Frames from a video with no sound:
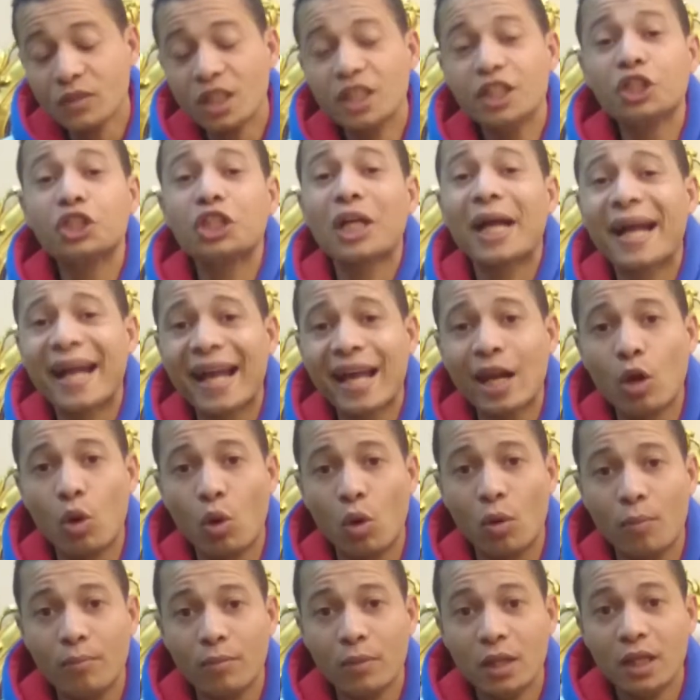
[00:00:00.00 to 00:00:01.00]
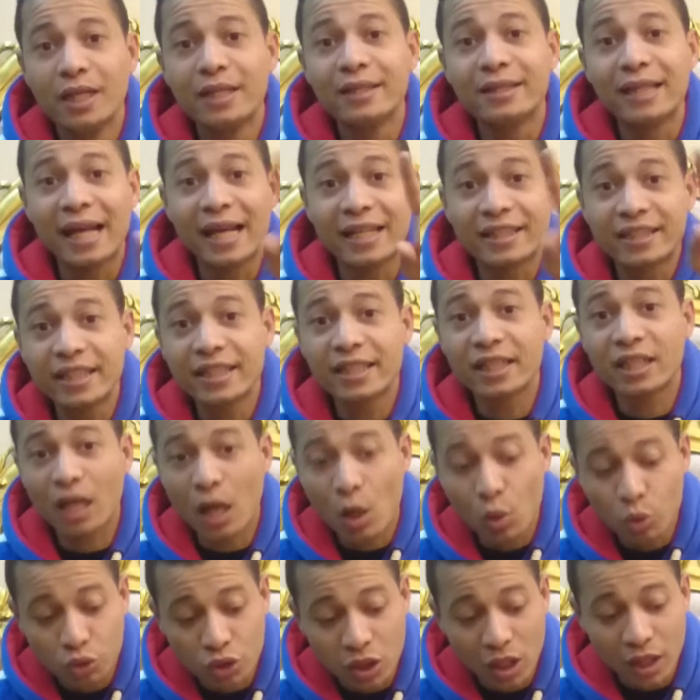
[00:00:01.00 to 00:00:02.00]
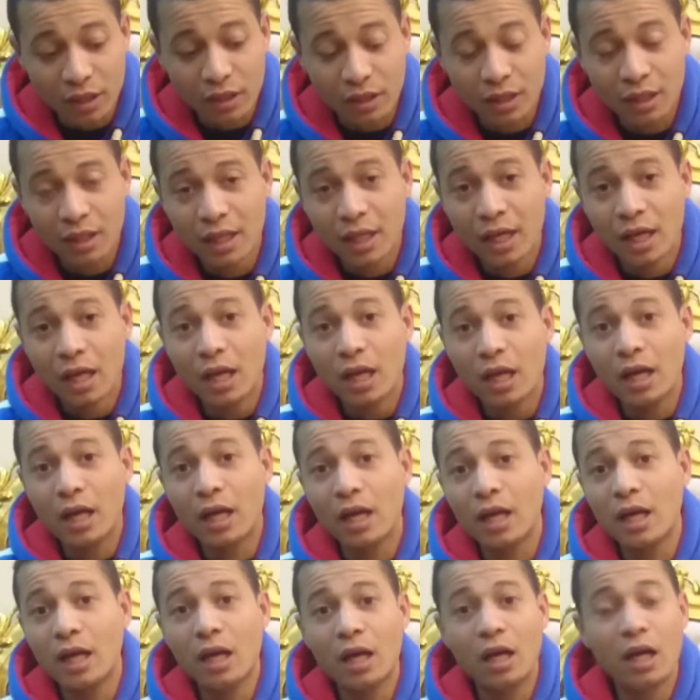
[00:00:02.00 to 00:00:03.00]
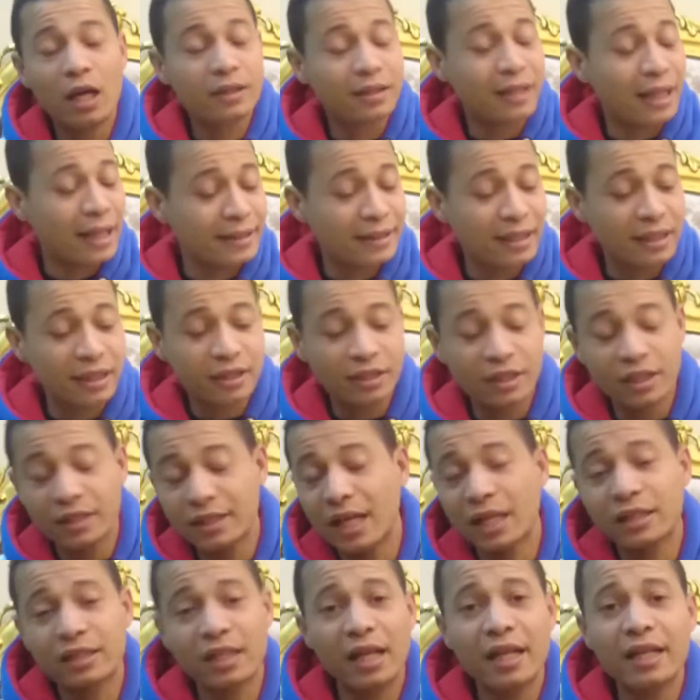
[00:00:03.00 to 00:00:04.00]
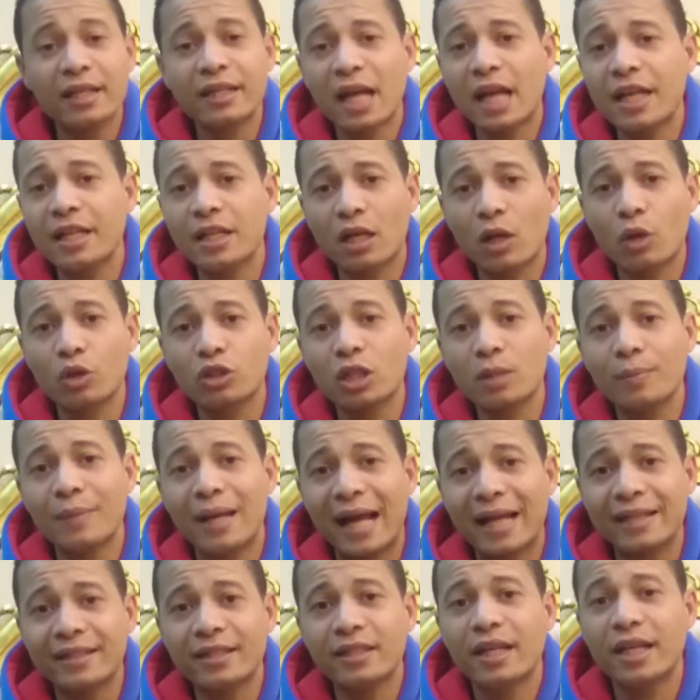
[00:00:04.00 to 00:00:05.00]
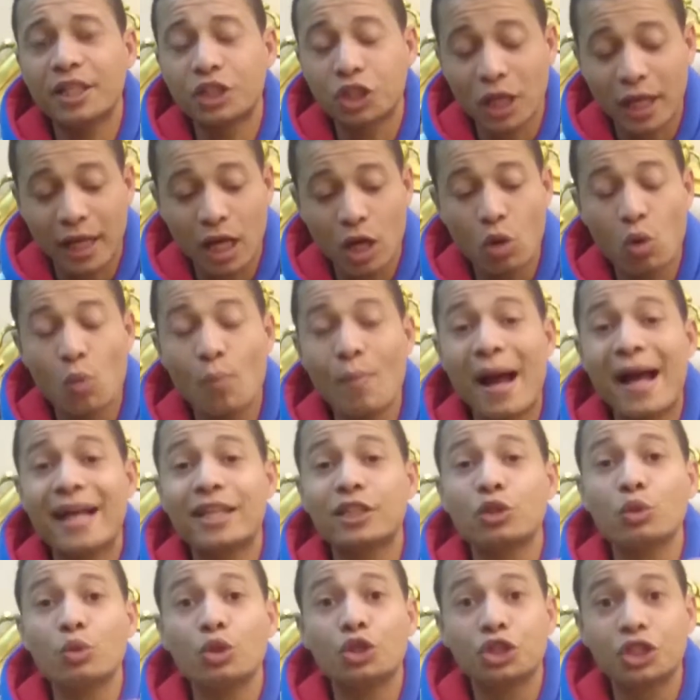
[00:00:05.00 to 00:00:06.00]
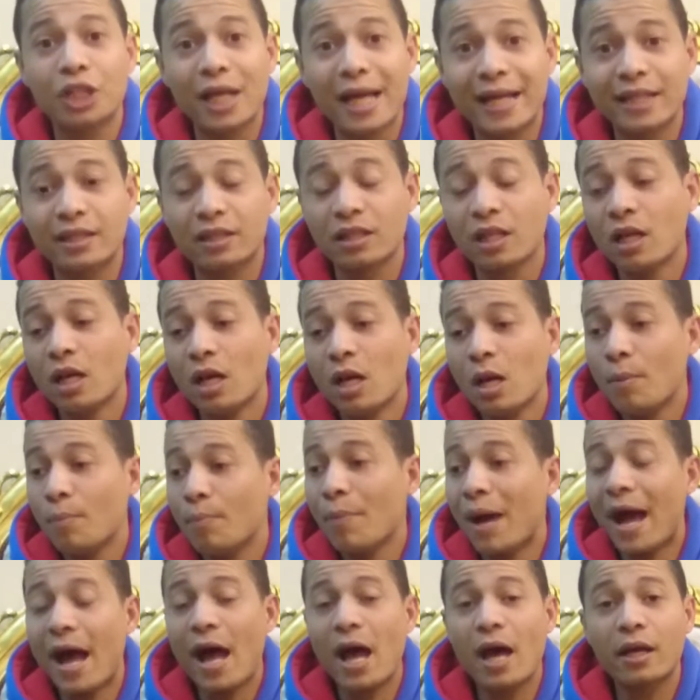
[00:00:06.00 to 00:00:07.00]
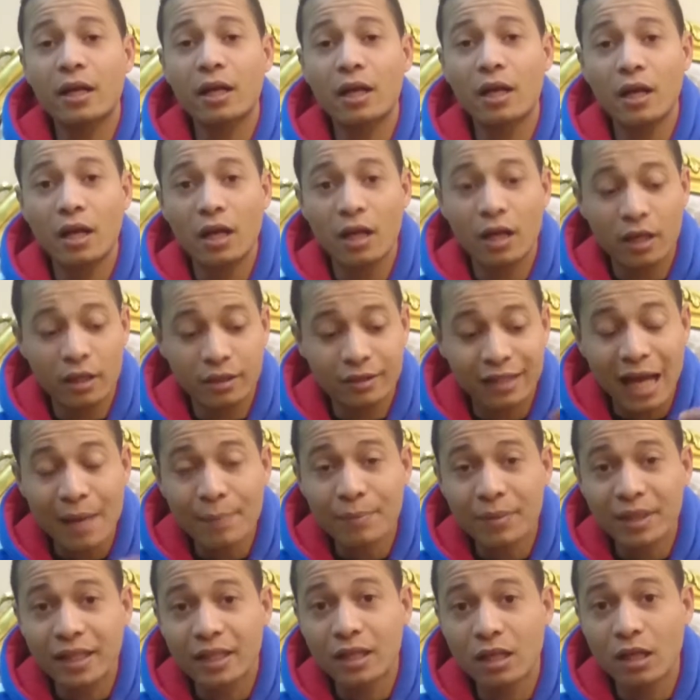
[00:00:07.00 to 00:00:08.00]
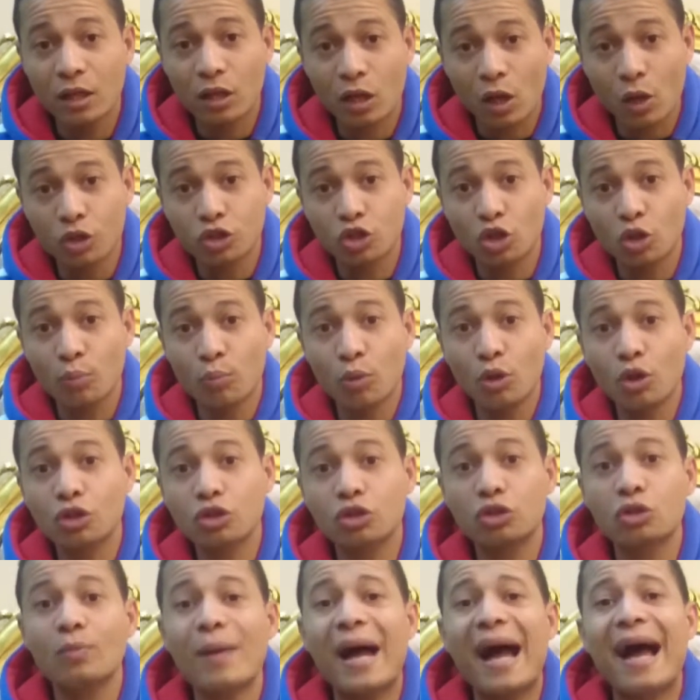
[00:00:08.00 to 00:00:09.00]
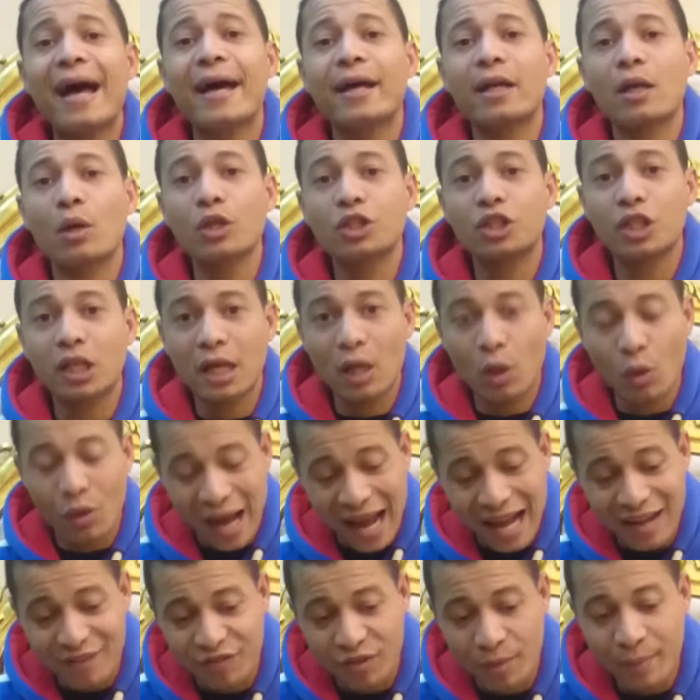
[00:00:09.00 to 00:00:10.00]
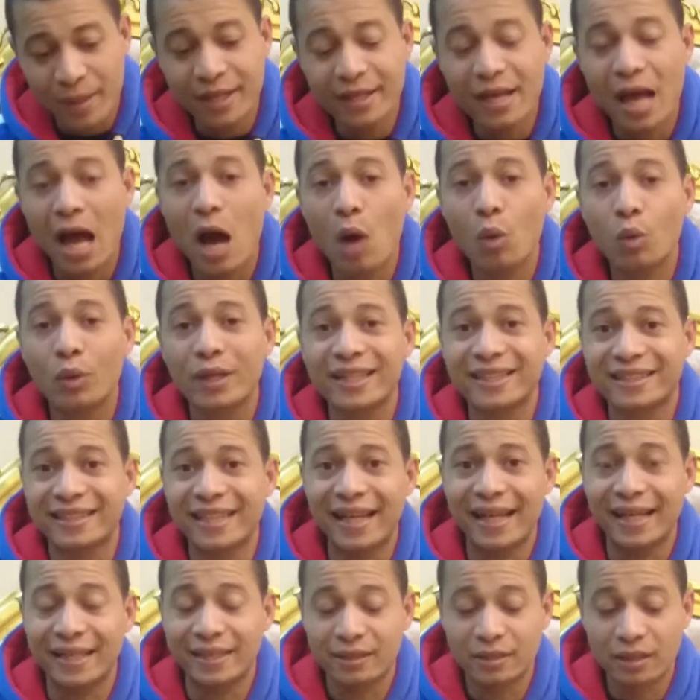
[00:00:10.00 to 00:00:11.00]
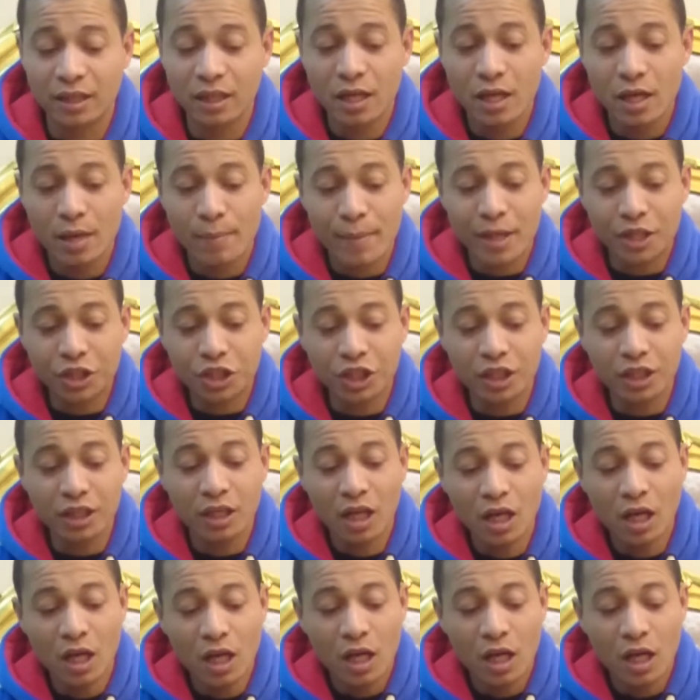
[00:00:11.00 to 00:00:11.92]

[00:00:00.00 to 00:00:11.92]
يشغلهم 30 راوتر آه، تي داتا لينك اي راوتر من العاديه يشغلهم مع سويتشات مع آه، دمج رواتر بورد مع رواتر لو 1100 او كيسات ماشي